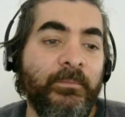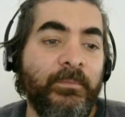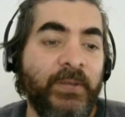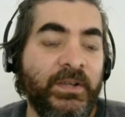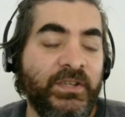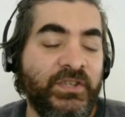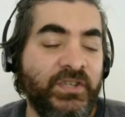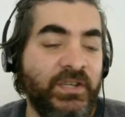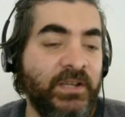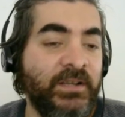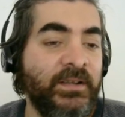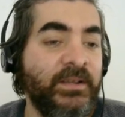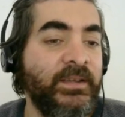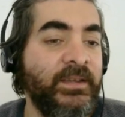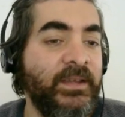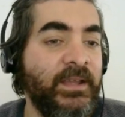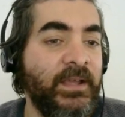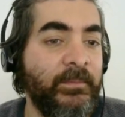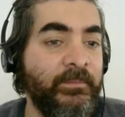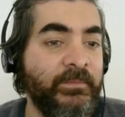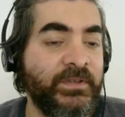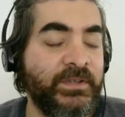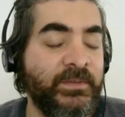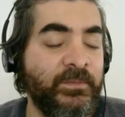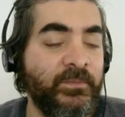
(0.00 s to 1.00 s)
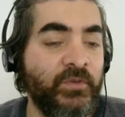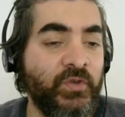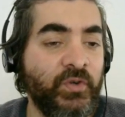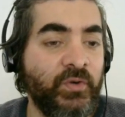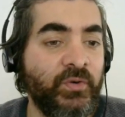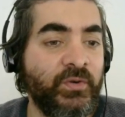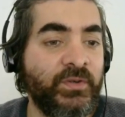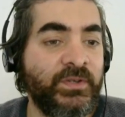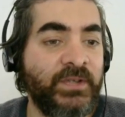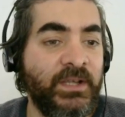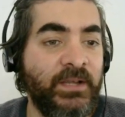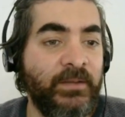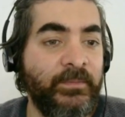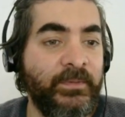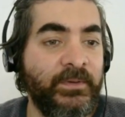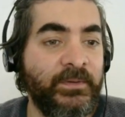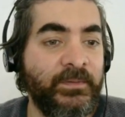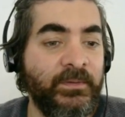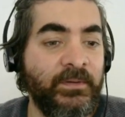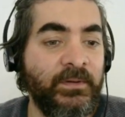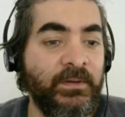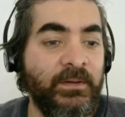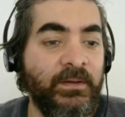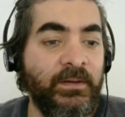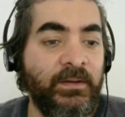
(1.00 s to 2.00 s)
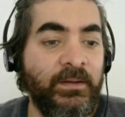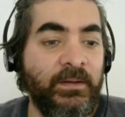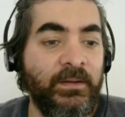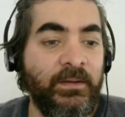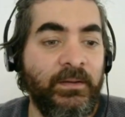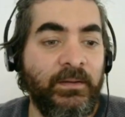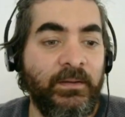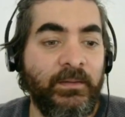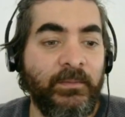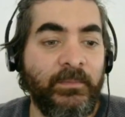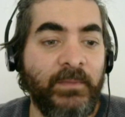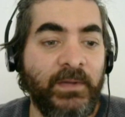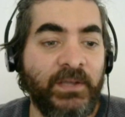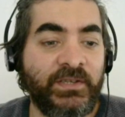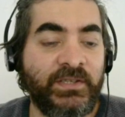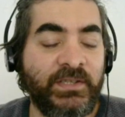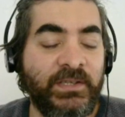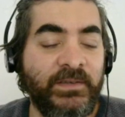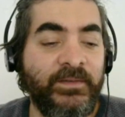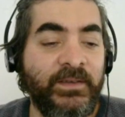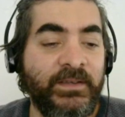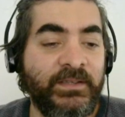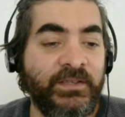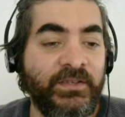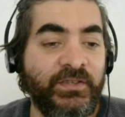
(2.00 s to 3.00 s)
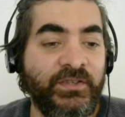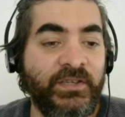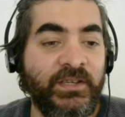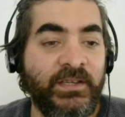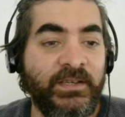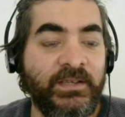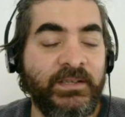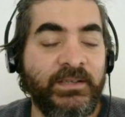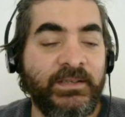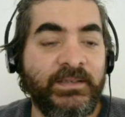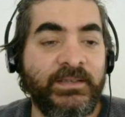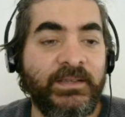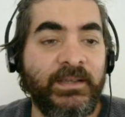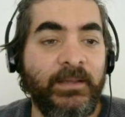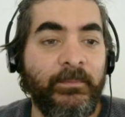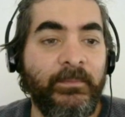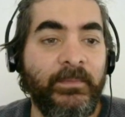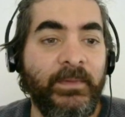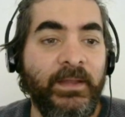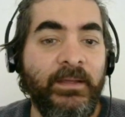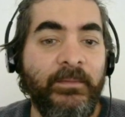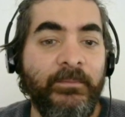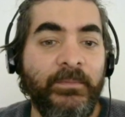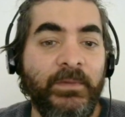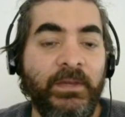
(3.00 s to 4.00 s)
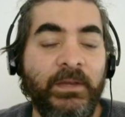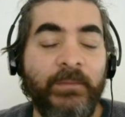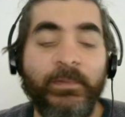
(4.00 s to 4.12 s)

Baçana'yı yenmiştim. Çok güzel bir e, maçta vezir C2 listemde.